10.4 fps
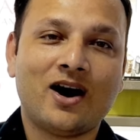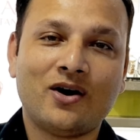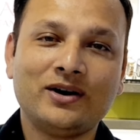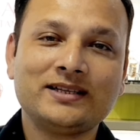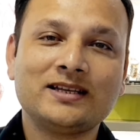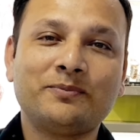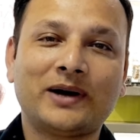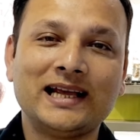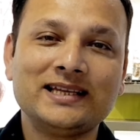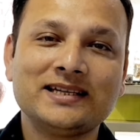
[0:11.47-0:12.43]
और इसकी
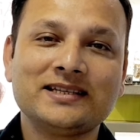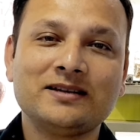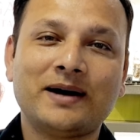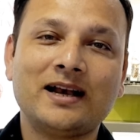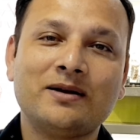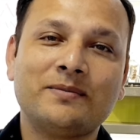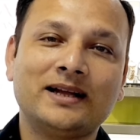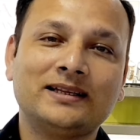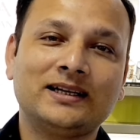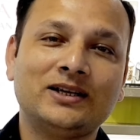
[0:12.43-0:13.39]
प्राइस रेंज के बारे में
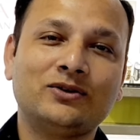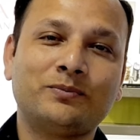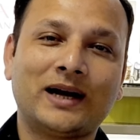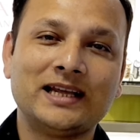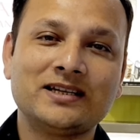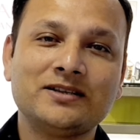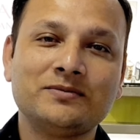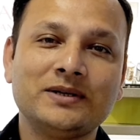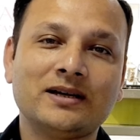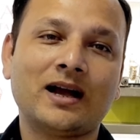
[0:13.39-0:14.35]
बात करें तो प्राइस रेंज
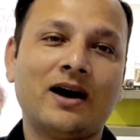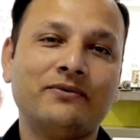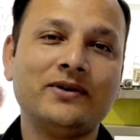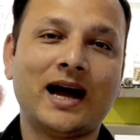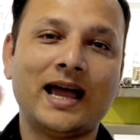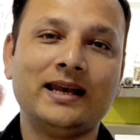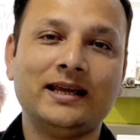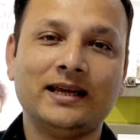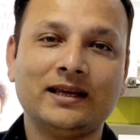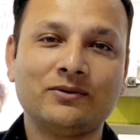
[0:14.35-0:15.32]
भी काफ़ी हाई
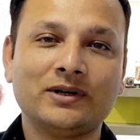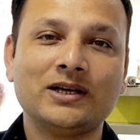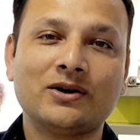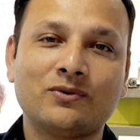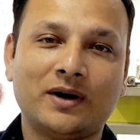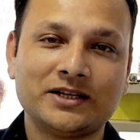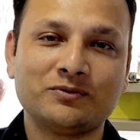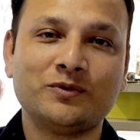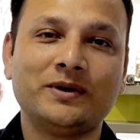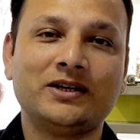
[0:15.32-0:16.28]
नहीं है क्योंकि ये क्वार्च
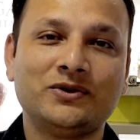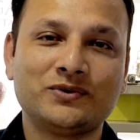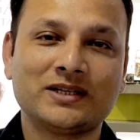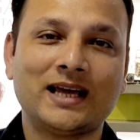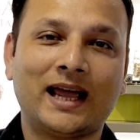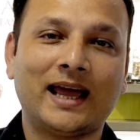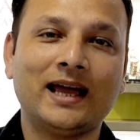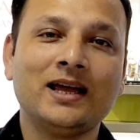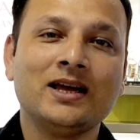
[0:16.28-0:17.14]
मूवमेंट यूज़ किया गया